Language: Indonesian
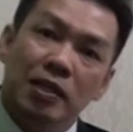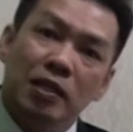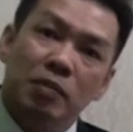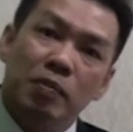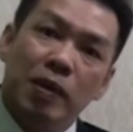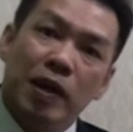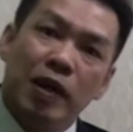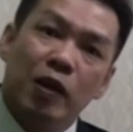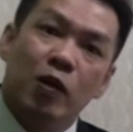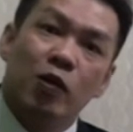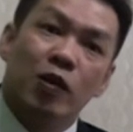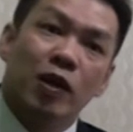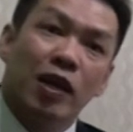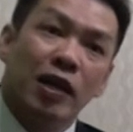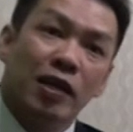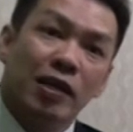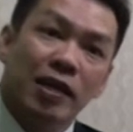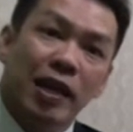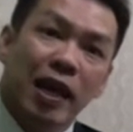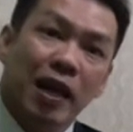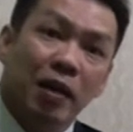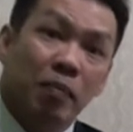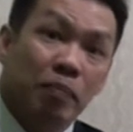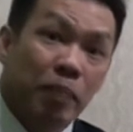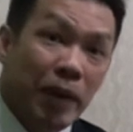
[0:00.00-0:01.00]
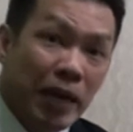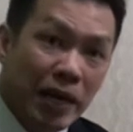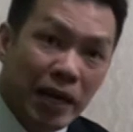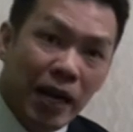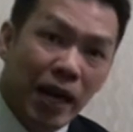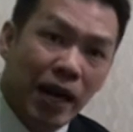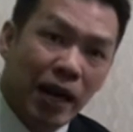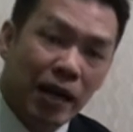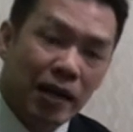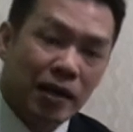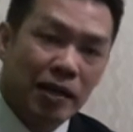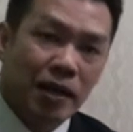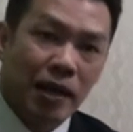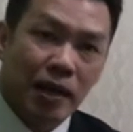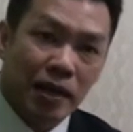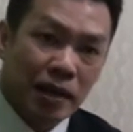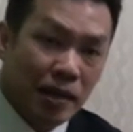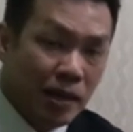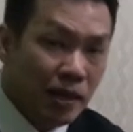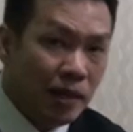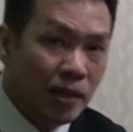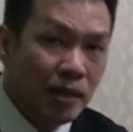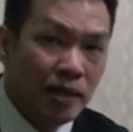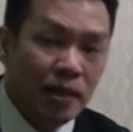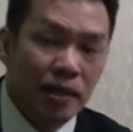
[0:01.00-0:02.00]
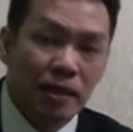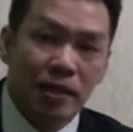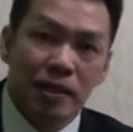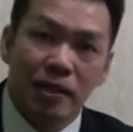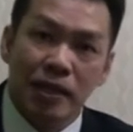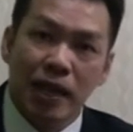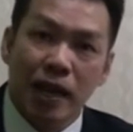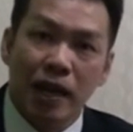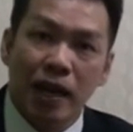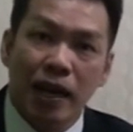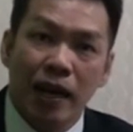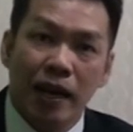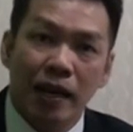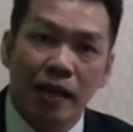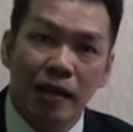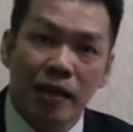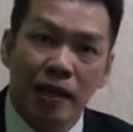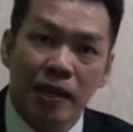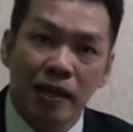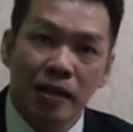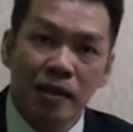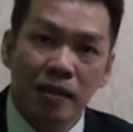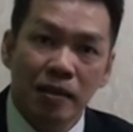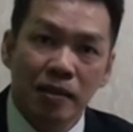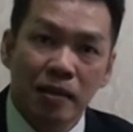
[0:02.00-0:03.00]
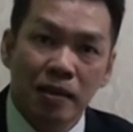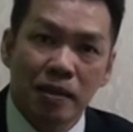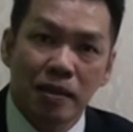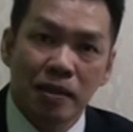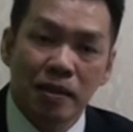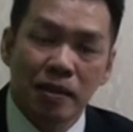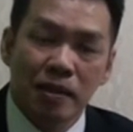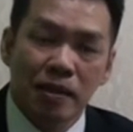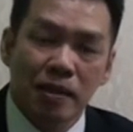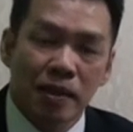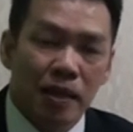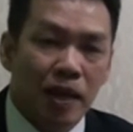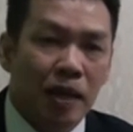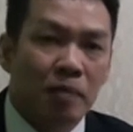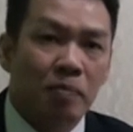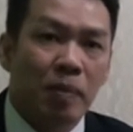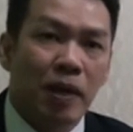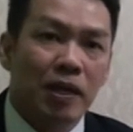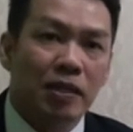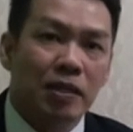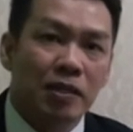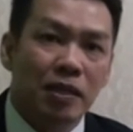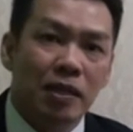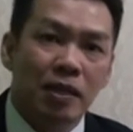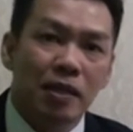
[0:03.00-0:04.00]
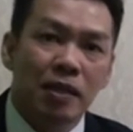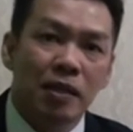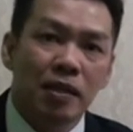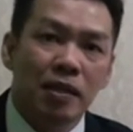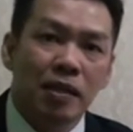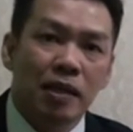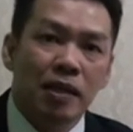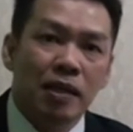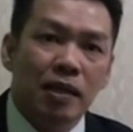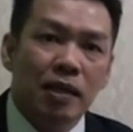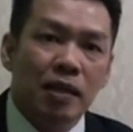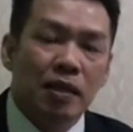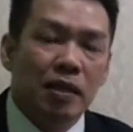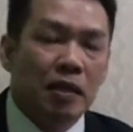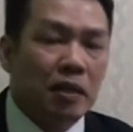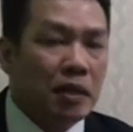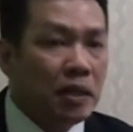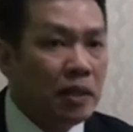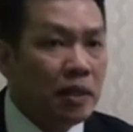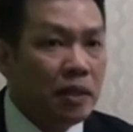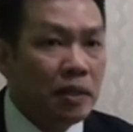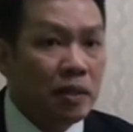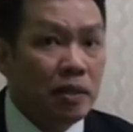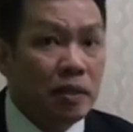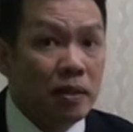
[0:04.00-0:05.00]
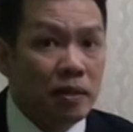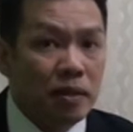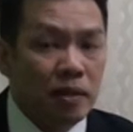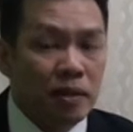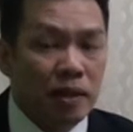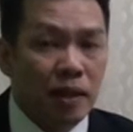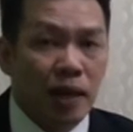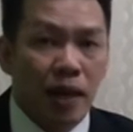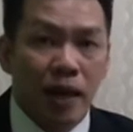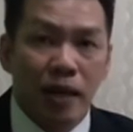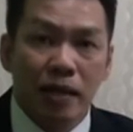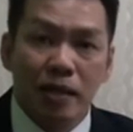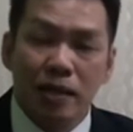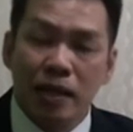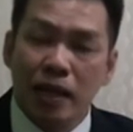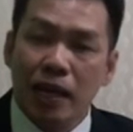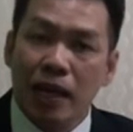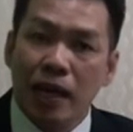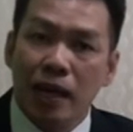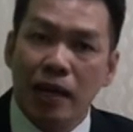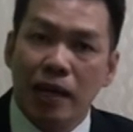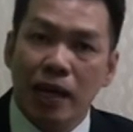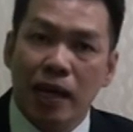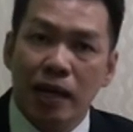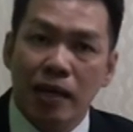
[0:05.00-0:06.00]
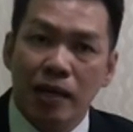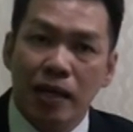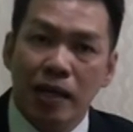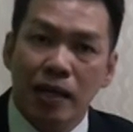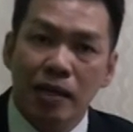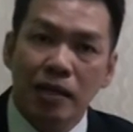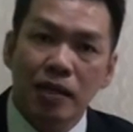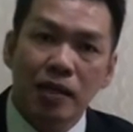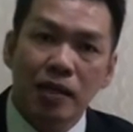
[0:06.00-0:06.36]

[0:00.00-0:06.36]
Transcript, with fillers: sebagai orang yang beda dari yang lainnya, yang pasti Eh, gerakan-gerakan Anda ini